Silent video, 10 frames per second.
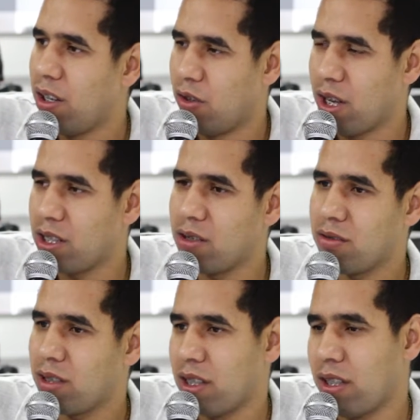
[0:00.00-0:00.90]
Nós
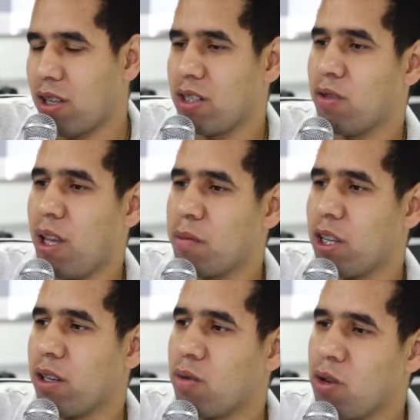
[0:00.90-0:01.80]
não, assim, nós não temos
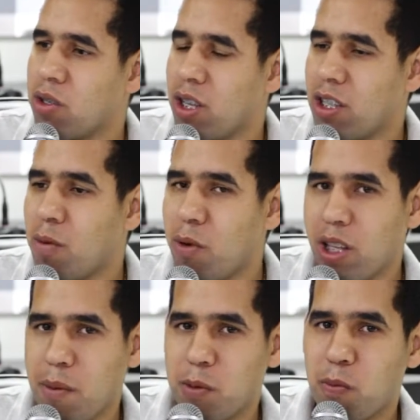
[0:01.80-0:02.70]
recursos, nós não
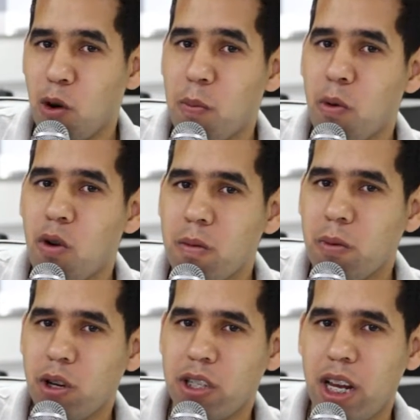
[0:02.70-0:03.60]
podemos propor
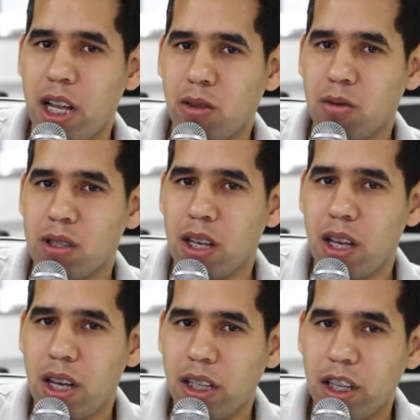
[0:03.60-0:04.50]
projetos
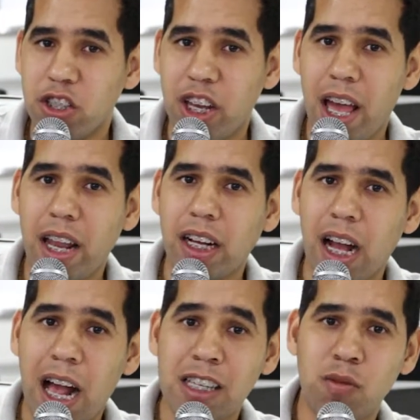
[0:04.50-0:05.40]
que gera
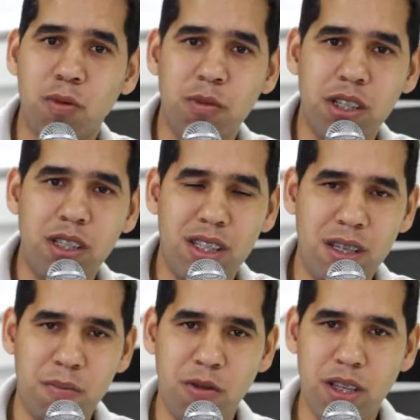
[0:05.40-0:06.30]
gasto para o
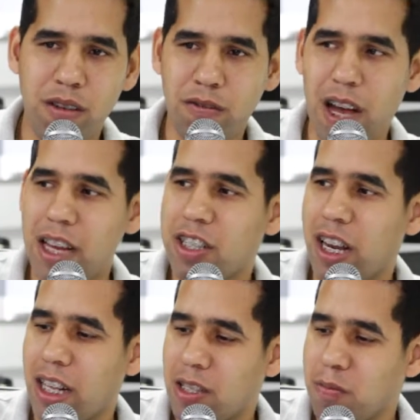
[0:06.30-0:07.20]
município, que vai
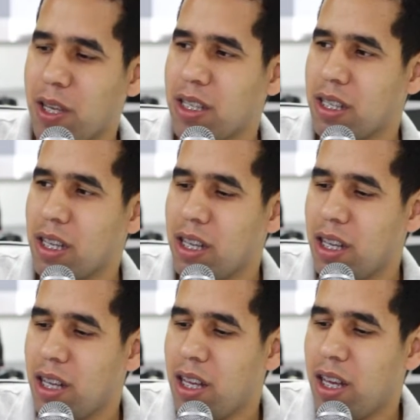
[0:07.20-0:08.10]
gerar despesa.
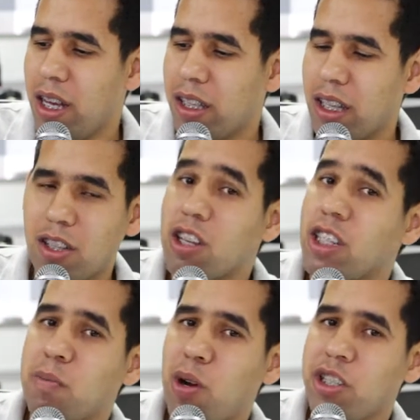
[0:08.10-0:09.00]
Então a
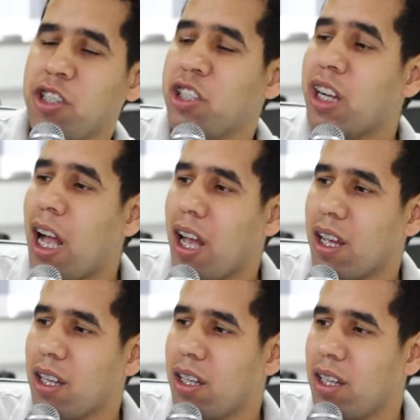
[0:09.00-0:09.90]
gente pode
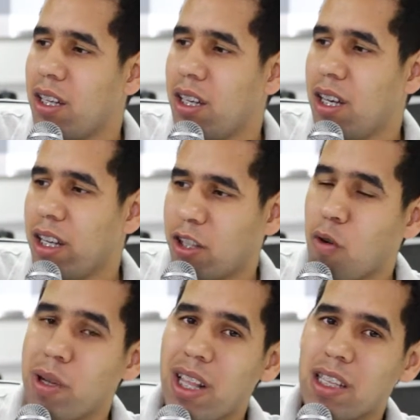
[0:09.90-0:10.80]
indicar. Então,
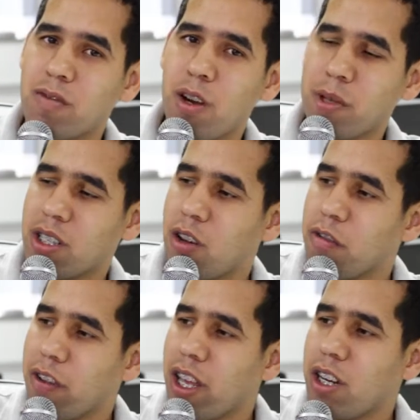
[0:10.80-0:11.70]
uma das formas que eu
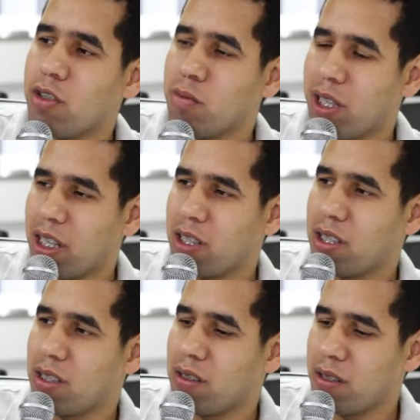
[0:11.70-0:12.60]
vejo, uma
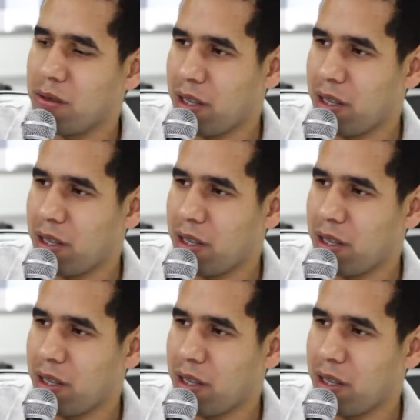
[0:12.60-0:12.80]
das,